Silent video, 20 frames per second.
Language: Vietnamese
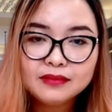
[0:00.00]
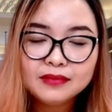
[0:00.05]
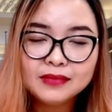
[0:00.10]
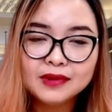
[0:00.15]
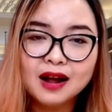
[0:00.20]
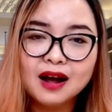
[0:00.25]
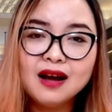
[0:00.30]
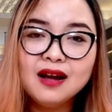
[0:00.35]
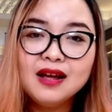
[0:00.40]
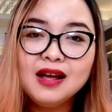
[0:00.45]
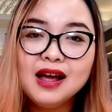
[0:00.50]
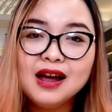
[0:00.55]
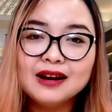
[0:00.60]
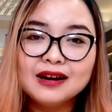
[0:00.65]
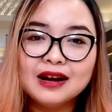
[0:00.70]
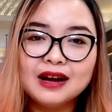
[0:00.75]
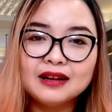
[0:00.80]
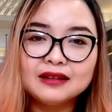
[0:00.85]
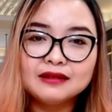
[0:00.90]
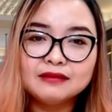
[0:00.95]
đó
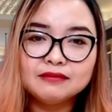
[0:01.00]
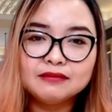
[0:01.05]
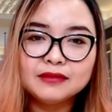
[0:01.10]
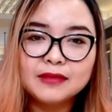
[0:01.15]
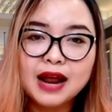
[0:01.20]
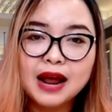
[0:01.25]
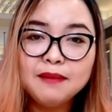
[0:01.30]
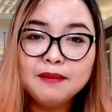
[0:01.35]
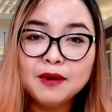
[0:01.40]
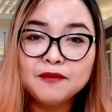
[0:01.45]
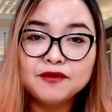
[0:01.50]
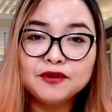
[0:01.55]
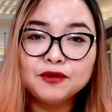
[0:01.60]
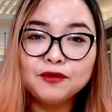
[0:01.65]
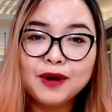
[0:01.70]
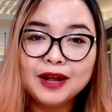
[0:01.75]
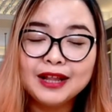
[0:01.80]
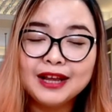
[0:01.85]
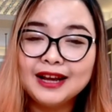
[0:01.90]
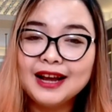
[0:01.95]
à, để mà vượt
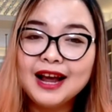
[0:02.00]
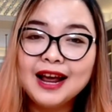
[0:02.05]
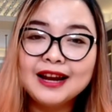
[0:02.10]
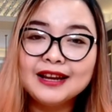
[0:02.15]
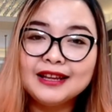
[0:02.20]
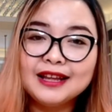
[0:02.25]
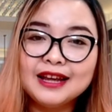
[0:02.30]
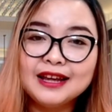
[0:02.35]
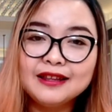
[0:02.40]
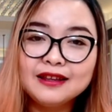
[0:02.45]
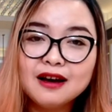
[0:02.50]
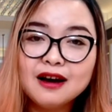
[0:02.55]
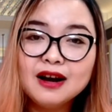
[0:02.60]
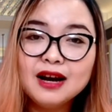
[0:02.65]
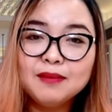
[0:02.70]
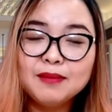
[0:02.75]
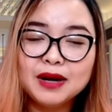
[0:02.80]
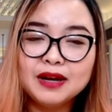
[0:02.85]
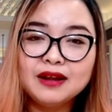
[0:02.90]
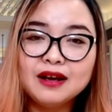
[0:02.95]
qua thì các anh chị nhớ
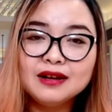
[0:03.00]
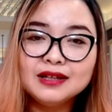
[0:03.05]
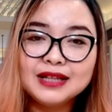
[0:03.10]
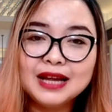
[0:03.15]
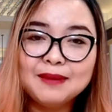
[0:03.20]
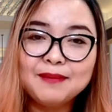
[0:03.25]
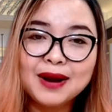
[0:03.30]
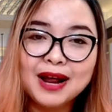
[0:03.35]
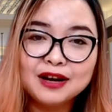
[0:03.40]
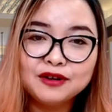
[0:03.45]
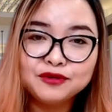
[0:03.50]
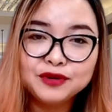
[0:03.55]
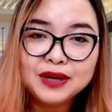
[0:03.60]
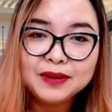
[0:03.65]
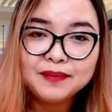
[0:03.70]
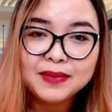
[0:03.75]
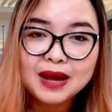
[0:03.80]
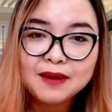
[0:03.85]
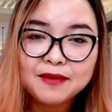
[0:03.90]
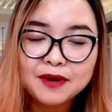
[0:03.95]
là mình nhớ xem
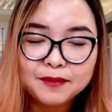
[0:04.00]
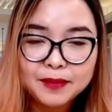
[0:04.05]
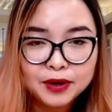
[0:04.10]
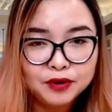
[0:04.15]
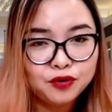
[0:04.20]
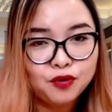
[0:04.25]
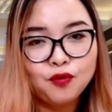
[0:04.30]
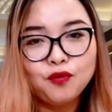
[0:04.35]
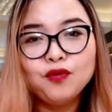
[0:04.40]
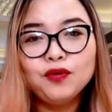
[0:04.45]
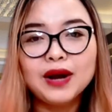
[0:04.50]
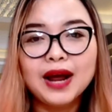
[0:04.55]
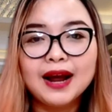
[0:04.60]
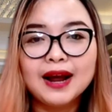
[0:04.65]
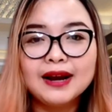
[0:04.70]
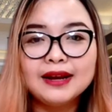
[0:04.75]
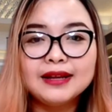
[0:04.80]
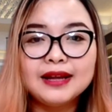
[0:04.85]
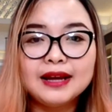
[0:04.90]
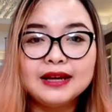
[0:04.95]
livestream nha và mình rủ các
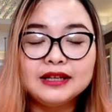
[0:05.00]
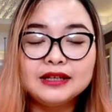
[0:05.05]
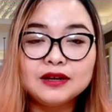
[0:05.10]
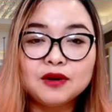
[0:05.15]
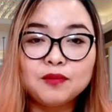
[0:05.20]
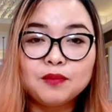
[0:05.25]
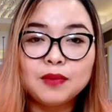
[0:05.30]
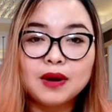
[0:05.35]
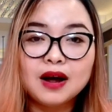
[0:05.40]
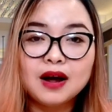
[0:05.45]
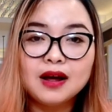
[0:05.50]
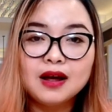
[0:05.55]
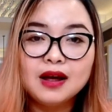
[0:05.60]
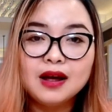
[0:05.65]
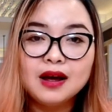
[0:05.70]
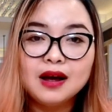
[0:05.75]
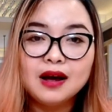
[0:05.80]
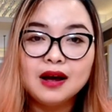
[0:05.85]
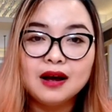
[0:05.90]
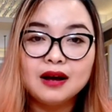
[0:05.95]
anh chị trong
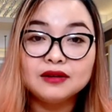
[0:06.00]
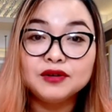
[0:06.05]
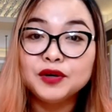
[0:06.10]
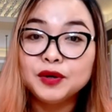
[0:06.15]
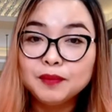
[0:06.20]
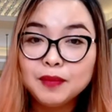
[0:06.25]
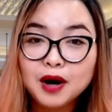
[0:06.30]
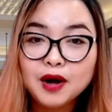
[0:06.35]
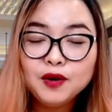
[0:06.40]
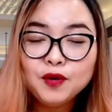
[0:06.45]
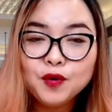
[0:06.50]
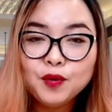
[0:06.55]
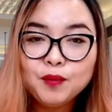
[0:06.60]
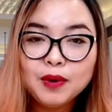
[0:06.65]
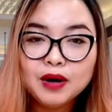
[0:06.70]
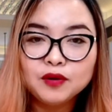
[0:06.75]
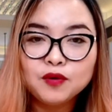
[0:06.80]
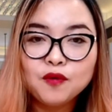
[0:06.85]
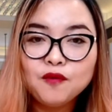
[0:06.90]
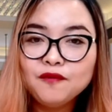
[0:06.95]
à, người mới của
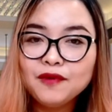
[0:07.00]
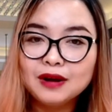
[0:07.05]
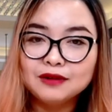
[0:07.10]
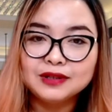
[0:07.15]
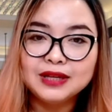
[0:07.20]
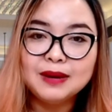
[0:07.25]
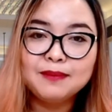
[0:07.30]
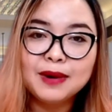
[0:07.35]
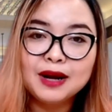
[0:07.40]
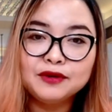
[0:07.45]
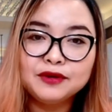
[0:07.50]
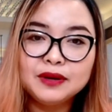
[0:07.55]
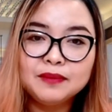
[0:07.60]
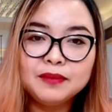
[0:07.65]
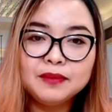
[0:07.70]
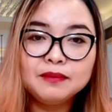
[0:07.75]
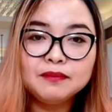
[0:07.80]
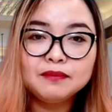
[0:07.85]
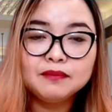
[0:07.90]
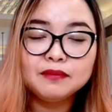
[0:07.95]
mình cũng vào xem
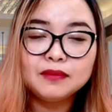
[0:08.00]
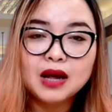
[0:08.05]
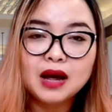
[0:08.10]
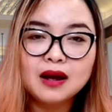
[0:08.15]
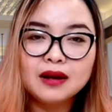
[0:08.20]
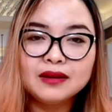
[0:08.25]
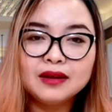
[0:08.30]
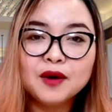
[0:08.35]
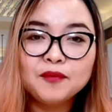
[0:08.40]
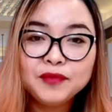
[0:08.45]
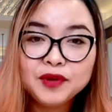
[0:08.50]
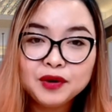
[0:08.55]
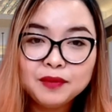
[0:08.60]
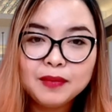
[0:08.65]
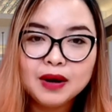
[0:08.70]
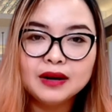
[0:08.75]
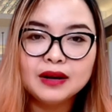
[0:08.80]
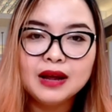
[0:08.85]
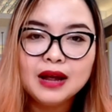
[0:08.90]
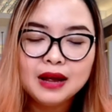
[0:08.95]
livestream à, giống như
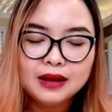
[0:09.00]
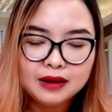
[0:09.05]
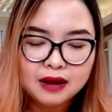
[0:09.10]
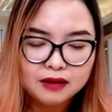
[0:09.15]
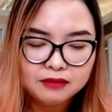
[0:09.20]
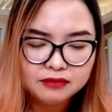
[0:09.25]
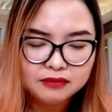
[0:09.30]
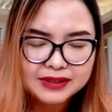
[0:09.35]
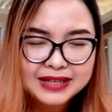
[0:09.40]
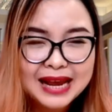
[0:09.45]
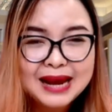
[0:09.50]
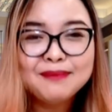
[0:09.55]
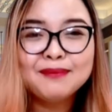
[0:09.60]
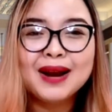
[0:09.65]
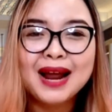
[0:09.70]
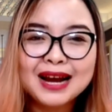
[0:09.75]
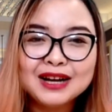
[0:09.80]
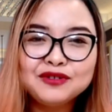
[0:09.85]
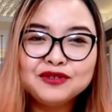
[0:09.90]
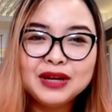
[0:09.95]
mình à, xem
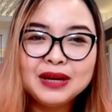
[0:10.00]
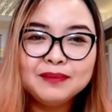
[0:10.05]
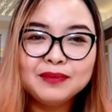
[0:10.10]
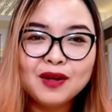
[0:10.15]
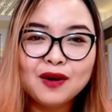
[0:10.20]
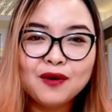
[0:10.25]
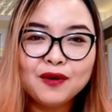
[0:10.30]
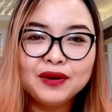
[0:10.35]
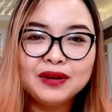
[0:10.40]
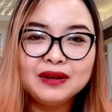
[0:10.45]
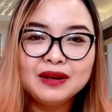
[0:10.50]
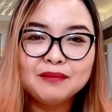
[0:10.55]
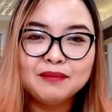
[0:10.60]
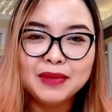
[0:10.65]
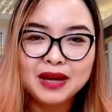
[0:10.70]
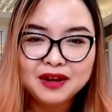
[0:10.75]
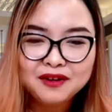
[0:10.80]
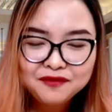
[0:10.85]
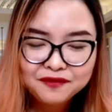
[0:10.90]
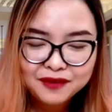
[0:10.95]
livestream thôi
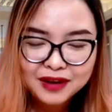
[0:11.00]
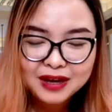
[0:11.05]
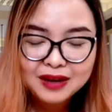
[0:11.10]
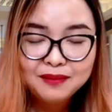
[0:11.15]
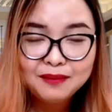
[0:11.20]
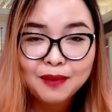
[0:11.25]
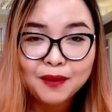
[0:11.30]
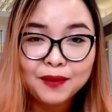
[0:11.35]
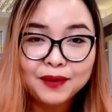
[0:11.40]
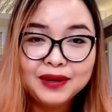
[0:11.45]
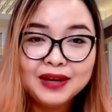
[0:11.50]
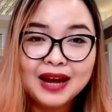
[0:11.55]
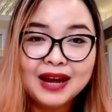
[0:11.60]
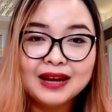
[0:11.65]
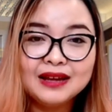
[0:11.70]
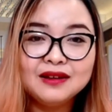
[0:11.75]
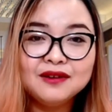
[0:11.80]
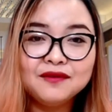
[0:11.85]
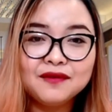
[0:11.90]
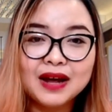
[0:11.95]
miễn phí mỗi ngày
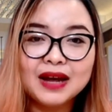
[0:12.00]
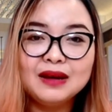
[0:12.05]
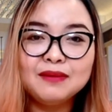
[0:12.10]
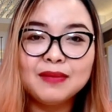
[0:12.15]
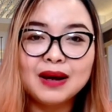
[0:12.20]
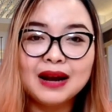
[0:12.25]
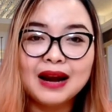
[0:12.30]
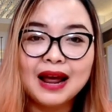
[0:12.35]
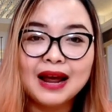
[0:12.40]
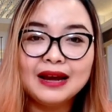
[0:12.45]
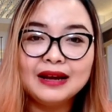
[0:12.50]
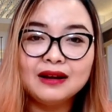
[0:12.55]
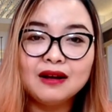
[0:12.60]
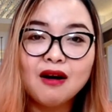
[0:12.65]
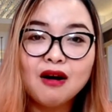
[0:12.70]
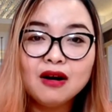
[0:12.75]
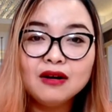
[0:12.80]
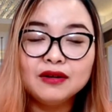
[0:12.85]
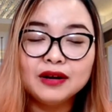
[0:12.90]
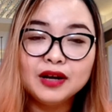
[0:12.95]
như vậy mà lại
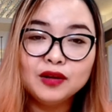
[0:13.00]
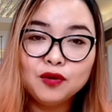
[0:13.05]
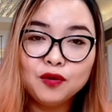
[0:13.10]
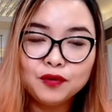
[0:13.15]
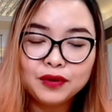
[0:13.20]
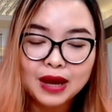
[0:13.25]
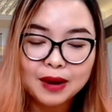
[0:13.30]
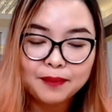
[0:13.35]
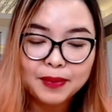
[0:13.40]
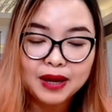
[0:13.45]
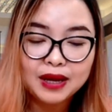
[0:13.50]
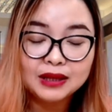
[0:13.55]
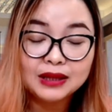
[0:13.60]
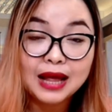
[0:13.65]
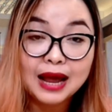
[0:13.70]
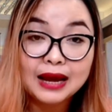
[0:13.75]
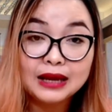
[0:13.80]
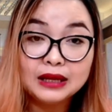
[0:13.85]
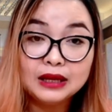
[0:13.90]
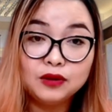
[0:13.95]
có được cái thu nhập hiện
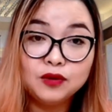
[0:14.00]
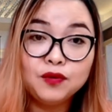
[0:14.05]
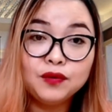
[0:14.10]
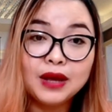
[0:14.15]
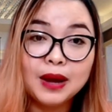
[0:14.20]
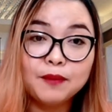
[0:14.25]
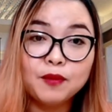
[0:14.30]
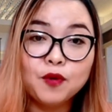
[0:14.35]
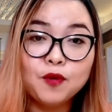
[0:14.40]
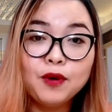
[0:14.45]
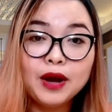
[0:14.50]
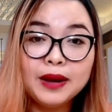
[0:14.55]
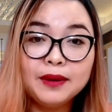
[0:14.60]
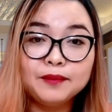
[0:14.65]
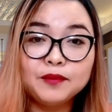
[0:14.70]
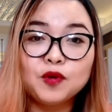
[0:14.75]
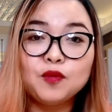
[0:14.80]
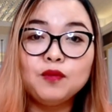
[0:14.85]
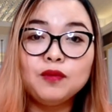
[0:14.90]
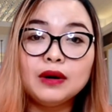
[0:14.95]
tại thì thu nhập của
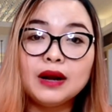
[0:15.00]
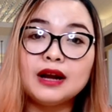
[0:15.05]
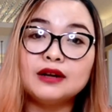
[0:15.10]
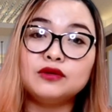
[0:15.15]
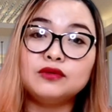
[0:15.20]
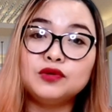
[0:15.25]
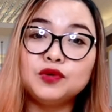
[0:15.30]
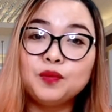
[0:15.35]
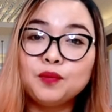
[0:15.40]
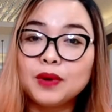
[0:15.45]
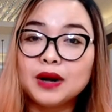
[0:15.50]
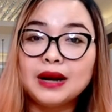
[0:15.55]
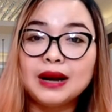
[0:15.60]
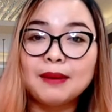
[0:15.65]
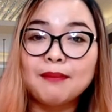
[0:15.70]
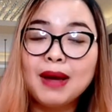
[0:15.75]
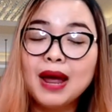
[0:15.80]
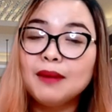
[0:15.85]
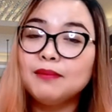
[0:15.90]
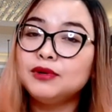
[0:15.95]
em cũng là trung bình là
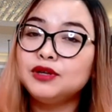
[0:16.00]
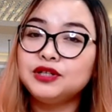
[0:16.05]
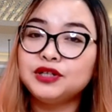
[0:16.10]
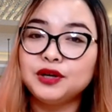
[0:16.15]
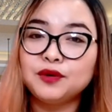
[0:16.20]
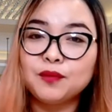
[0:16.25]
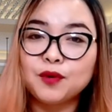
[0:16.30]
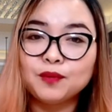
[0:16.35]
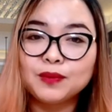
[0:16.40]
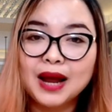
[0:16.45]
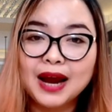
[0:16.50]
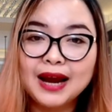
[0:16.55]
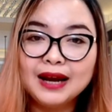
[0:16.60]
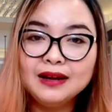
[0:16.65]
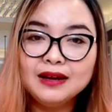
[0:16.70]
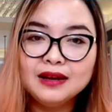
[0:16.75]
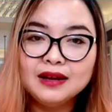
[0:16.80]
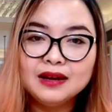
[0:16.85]
30 triệu một tháng